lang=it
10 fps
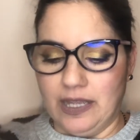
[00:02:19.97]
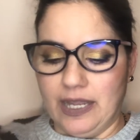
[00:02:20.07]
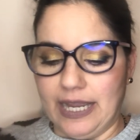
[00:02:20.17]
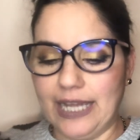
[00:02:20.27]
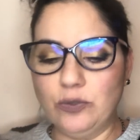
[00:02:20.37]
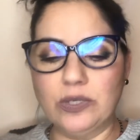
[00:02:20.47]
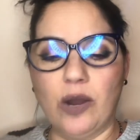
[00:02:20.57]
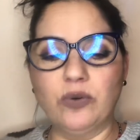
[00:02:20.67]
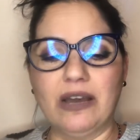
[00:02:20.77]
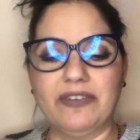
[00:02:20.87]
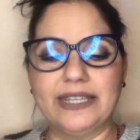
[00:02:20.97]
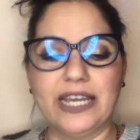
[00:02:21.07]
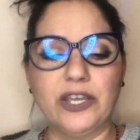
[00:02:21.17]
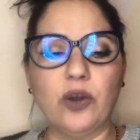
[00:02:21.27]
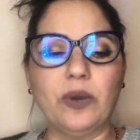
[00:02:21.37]
E dura una vita.
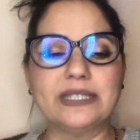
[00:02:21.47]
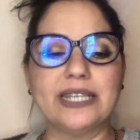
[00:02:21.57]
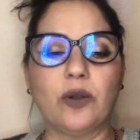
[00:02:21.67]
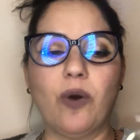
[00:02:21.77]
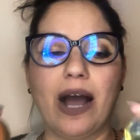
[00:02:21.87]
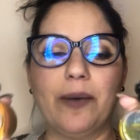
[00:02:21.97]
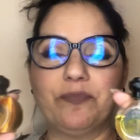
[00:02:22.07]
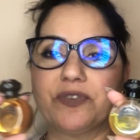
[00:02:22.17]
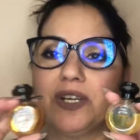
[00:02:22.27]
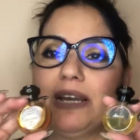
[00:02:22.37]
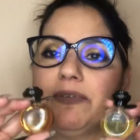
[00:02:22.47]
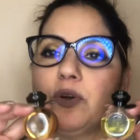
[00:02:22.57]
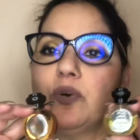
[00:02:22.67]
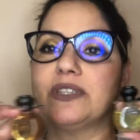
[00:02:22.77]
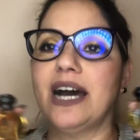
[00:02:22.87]
Io queste qua ce
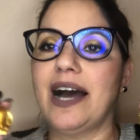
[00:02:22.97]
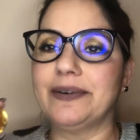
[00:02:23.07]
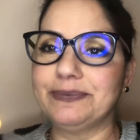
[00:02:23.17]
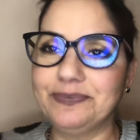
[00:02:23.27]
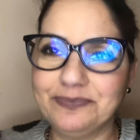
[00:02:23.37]
l'avrò da,